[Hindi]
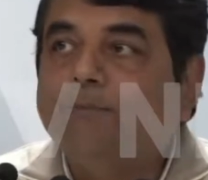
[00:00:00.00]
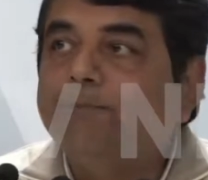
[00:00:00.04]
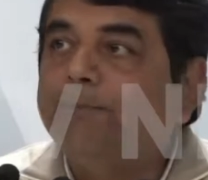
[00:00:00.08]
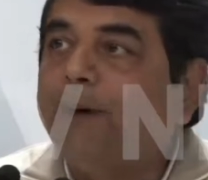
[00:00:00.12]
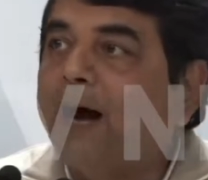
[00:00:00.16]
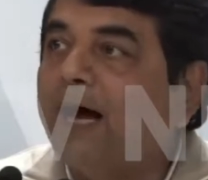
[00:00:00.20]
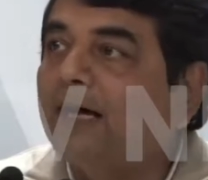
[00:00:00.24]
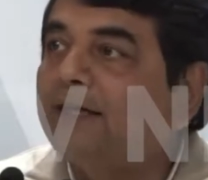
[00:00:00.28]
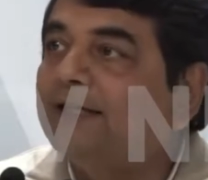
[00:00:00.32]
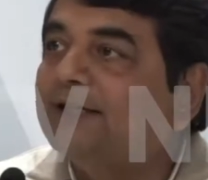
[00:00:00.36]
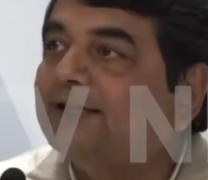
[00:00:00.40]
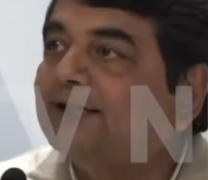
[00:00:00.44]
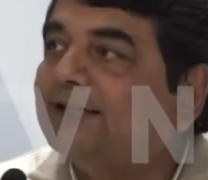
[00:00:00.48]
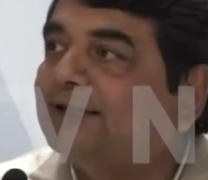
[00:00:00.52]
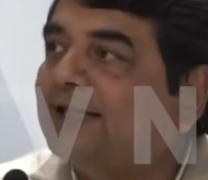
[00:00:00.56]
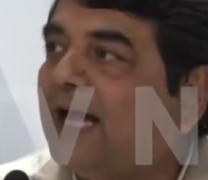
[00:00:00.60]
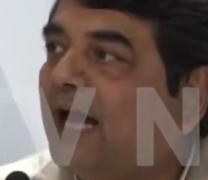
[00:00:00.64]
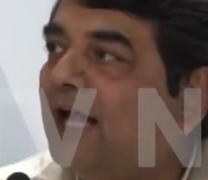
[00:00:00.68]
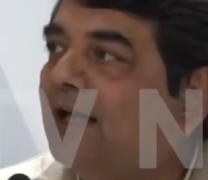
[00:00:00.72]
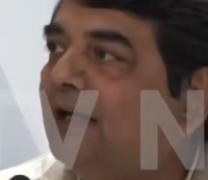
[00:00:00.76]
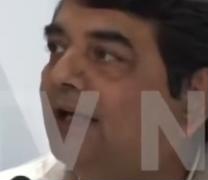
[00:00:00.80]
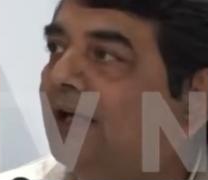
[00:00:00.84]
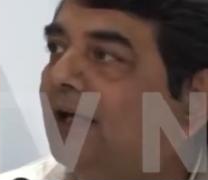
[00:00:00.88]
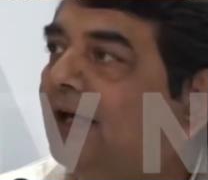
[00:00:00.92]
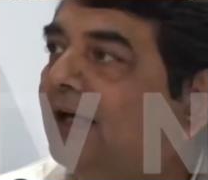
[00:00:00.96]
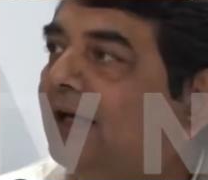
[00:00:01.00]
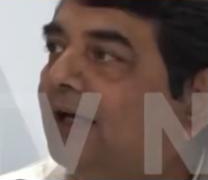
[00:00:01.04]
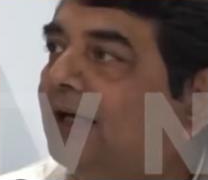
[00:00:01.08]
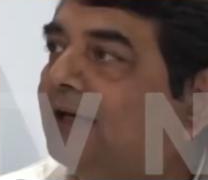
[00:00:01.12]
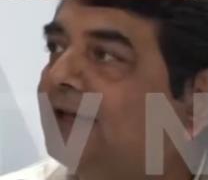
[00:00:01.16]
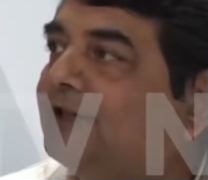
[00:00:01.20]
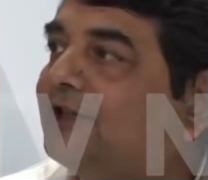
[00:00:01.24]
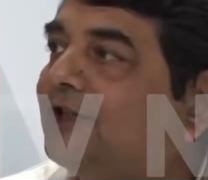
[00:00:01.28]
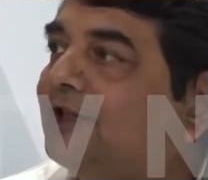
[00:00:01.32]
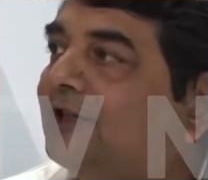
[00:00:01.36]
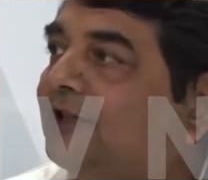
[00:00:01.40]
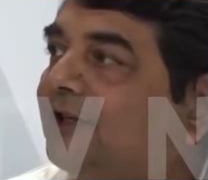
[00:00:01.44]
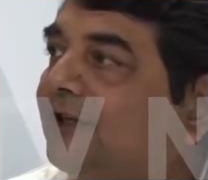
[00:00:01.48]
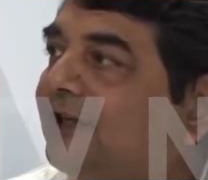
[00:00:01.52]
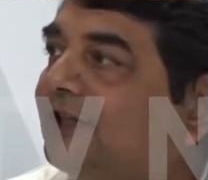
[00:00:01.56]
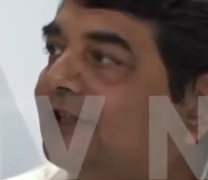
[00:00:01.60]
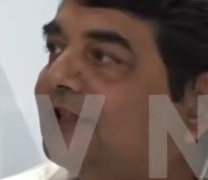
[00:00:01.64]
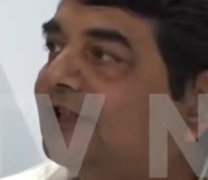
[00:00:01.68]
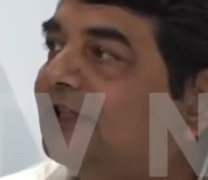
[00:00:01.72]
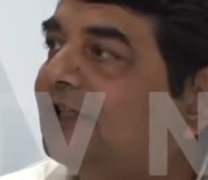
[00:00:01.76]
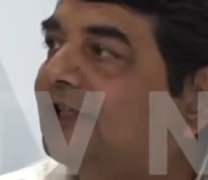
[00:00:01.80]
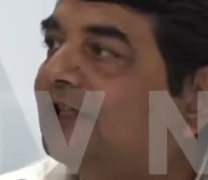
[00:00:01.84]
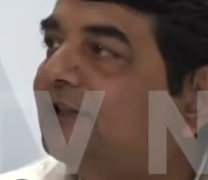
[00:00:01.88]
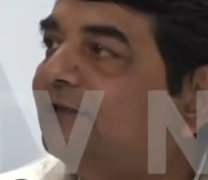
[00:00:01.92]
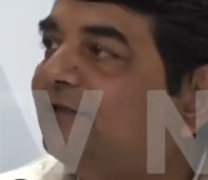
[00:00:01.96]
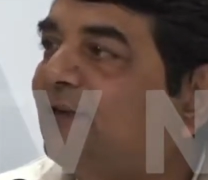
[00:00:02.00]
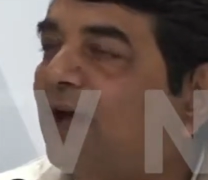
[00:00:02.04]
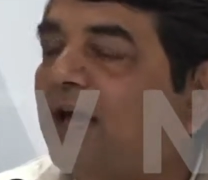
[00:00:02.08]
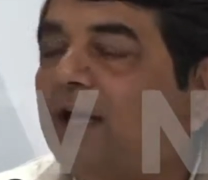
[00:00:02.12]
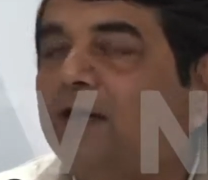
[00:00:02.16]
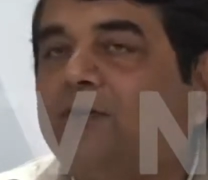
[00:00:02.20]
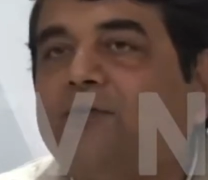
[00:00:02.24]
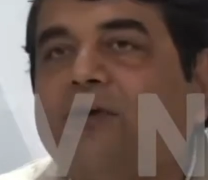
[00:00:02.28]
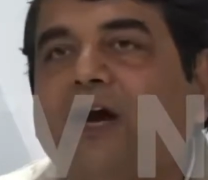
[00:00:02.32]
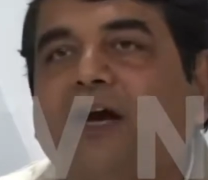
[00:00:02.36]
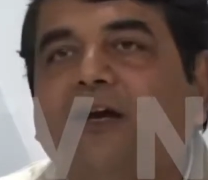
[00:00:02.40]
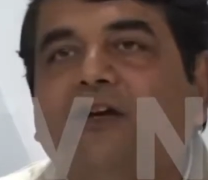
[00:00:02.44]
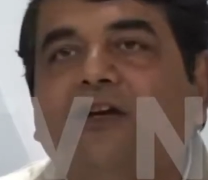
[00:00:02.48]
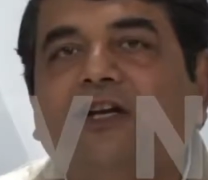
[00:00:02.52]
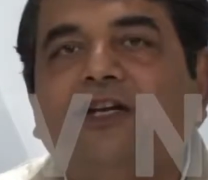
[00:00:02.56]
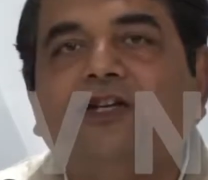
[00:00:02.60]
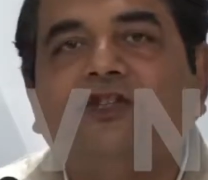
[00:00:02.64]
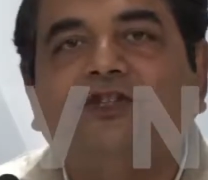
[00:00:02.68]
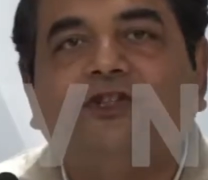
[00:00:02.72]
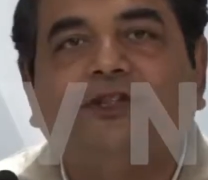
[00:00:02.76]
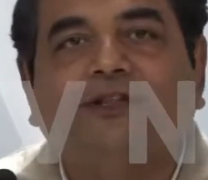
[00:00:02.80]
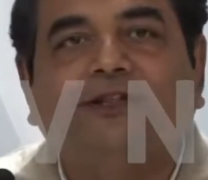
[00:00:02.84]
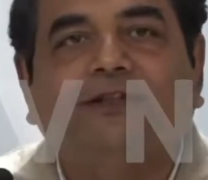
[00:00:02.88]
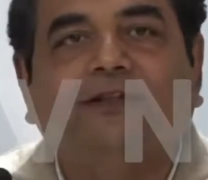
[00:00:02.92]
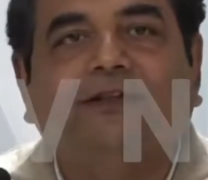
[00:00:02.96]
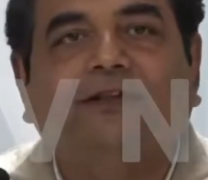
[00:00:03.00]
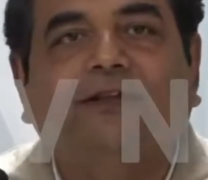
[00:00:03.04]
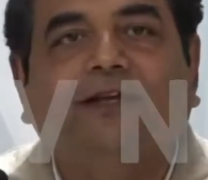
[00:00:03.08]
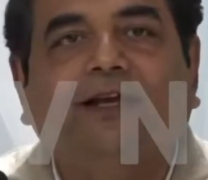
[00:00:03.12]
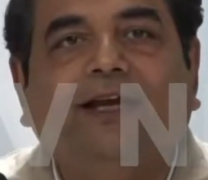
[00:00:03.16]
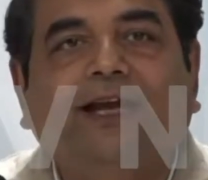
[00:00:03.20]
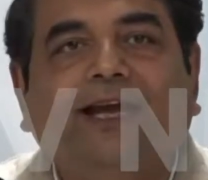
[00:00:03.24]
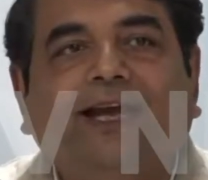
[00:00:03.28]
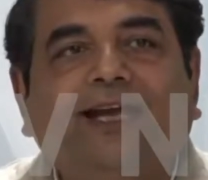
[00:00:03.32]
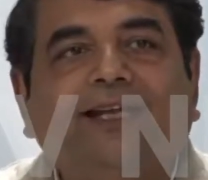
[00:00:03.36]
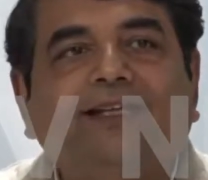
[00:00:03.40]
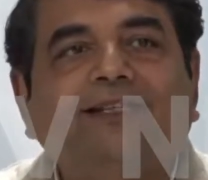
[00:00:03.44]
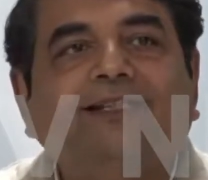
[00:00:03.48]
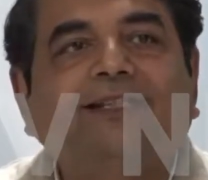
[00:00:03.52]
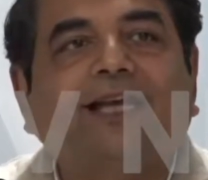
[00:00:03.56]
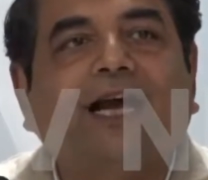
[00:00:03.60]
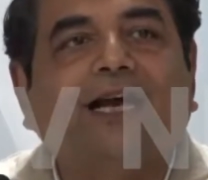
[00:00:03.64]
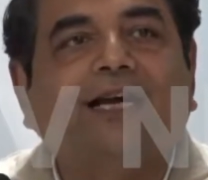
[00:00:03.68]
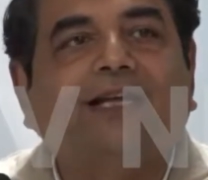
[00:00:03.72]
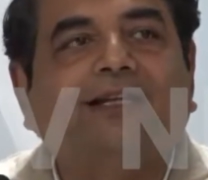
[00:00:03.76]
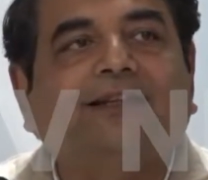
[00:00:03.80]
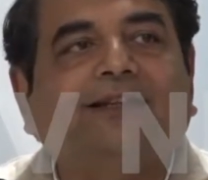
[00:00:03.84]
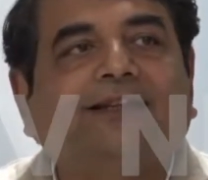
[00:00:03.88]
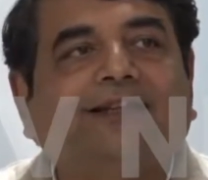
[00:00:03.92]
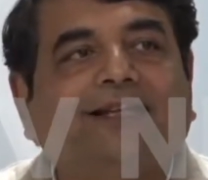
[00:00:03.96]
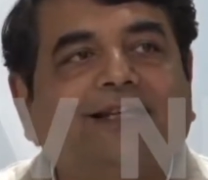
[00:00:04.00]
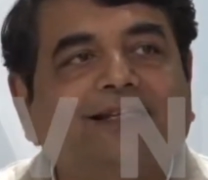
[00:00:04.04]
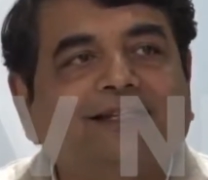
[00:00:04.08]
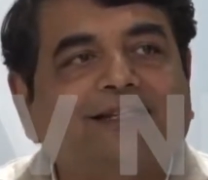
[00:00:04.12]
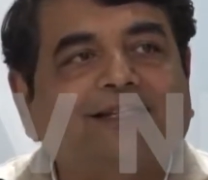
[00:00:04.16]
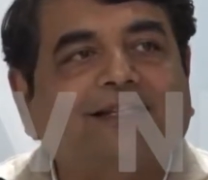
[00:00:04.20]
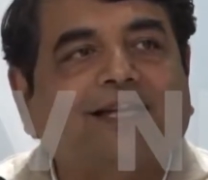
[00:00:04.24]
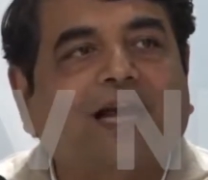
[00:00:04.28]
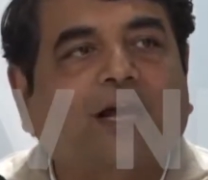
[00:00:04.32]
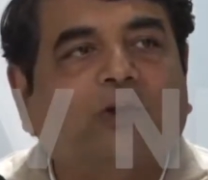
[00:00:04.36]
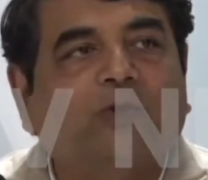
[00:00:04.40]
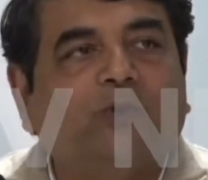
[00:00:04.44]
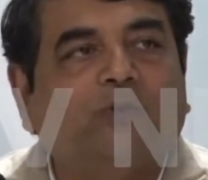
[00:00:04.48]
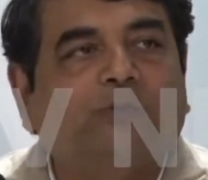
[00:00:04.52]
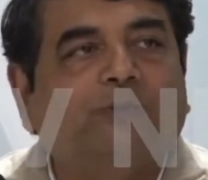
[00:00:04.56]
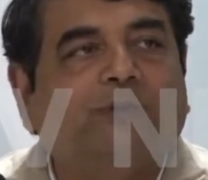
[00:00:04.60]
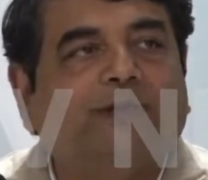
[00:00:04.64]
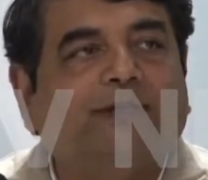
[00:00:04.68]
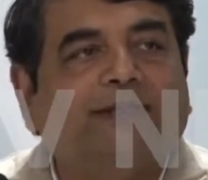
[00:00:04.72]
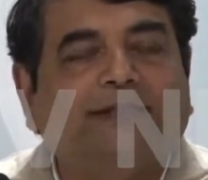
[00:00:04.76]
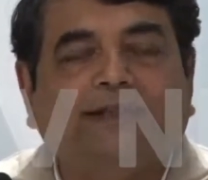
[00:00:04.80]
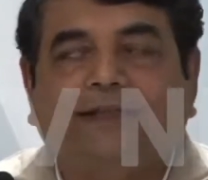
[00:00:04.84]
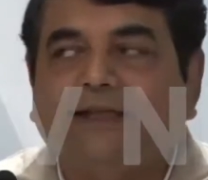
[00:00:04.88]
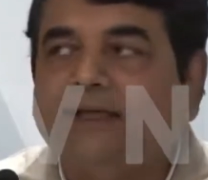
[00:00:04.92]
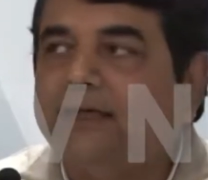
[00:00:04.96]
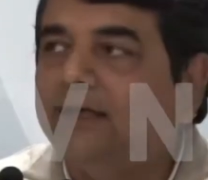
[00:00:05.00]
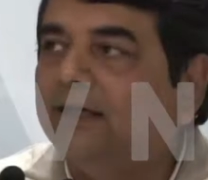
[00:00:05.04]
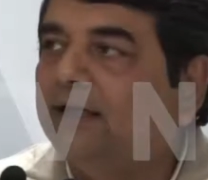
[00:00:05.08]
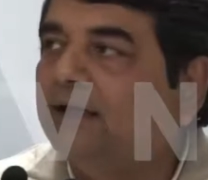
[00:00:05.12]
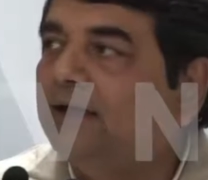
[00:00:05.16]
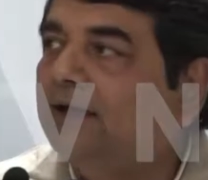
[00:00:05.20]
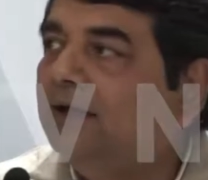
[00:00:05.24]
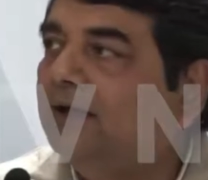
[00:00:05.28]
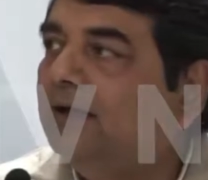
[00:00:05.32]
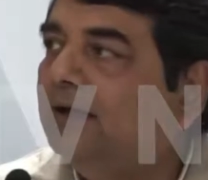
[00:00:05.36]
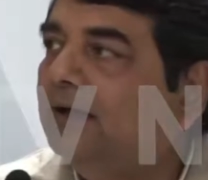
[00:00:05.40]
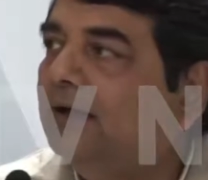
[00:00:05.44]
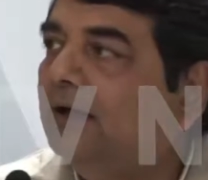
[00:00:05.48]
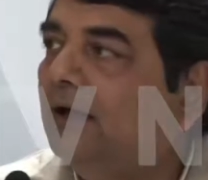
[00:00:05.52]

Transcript: पाकिस्तान ने जितने सीज फायर वायलेशन इन साढ़े तीन सालों में किए हैं